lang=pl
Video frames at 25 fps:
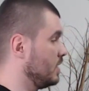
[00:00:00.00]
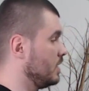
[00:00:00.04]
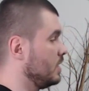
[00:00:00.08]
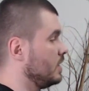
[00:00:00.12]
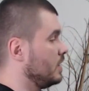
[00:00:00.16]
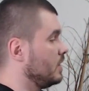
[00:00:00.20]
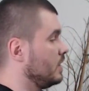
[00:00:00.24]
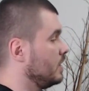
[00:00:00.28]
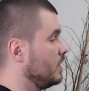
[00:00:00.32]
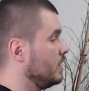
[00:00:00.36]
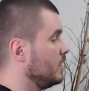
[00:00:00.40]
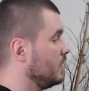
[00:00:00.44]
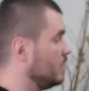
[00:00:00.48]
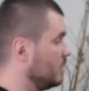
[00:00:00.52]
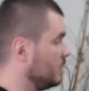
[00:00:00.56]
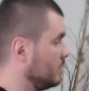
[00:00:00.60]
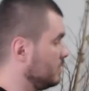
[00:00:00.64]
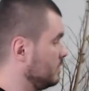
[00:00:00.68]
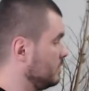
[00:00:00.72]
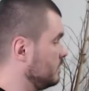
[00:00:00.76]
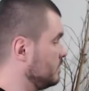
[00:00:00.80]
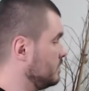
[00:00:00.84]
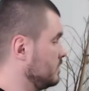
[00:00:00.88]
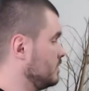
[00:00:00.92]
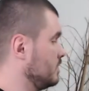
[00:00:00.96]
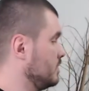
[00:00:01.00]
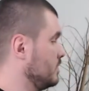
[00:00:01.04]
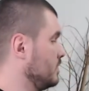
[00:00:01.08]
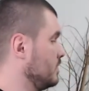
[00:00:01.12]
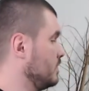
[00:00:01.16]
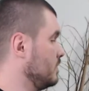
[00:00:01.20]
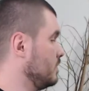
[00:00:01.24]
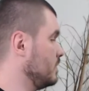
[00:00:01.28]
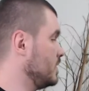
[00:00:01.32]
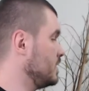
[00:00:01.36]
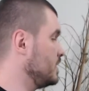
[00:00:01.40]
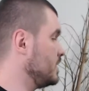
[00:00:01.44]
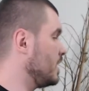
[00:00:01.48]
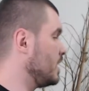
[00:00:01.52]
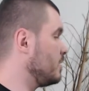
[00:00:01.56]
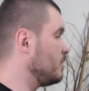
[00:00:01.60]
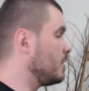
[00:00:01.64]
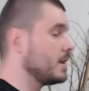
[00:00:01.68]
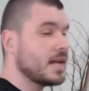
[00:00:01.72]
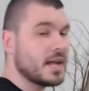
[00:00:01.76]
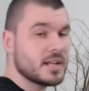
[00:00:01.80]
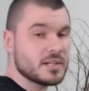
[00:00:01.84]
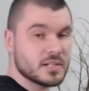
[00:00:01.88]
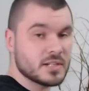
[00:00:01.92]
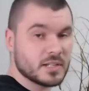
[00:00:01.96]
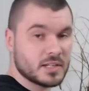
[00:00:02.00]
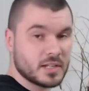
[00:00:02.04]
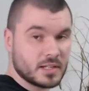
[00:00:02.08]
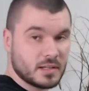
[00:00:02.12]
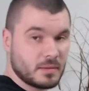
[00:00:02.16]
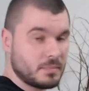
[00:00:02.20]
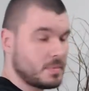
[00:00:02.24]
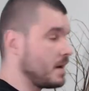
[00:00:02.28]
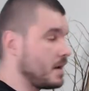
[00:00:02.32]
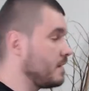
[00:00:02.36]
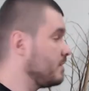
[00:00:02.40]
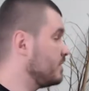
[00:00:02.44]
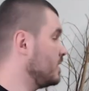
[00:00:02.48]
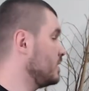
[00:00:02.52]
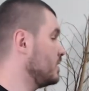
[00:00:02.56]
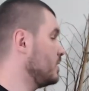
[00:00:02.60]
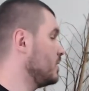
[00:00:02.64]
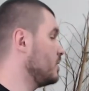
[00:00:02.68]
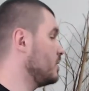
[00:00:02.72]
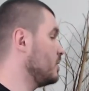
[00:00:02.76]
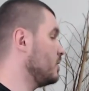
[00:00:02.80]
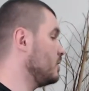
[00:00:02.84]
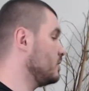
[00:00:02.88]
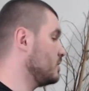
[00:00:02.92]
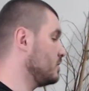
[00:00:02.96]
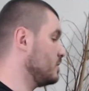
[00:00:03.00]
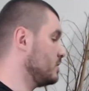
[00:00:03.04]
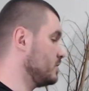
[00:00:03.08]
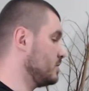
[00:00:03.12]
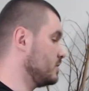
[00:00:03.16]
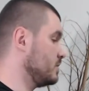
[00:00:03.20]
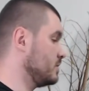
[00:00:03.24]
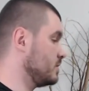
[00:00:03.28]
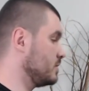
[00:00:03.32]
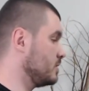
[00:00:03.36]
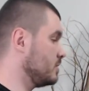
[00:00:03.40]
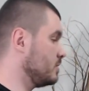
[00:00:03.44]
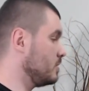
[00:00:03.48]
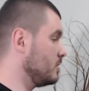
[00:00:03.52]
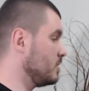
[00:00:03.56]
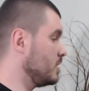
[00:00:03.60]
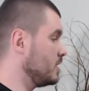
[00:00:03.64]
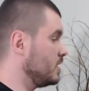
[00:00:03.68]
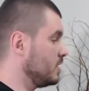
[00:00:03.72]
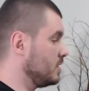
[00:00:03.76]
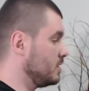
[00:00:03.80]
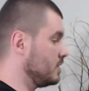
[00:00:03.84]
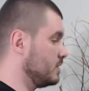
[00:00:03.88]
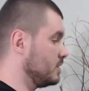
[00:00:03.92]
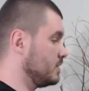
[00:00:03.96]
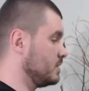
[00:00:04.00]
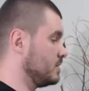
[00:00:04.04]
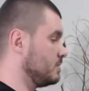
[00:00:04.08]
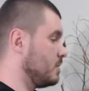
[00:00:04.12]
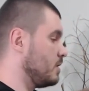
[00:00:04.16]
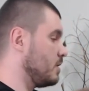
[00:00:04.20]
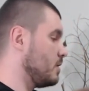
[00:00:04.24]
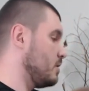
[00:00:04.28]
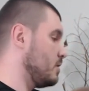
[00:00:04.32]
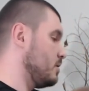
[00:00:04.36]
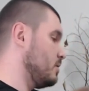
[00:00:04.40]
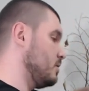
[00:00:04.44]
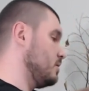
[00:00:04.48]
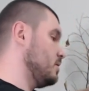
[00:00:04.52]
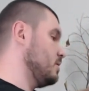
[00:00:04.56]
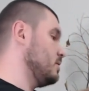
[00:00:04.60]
Eee, zakładacie tak naprawdę tylko z góry, z boku